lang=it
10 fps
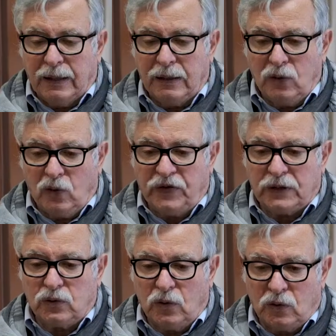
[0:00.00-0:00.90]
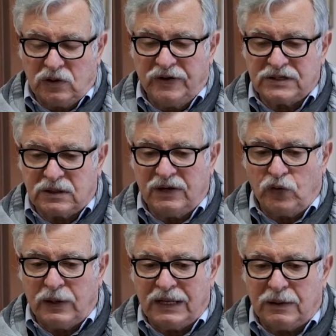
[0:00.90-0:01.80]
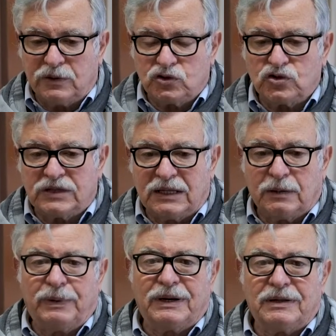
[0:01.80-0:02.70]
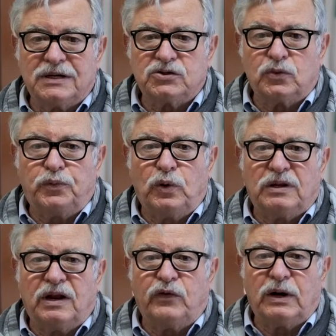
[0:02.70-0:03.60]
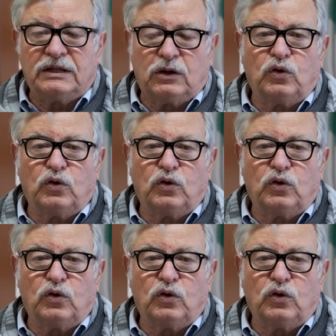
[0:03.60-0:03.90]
Io ho fatto diverse telefonate, ma sono state per adesso più le telefonate che ho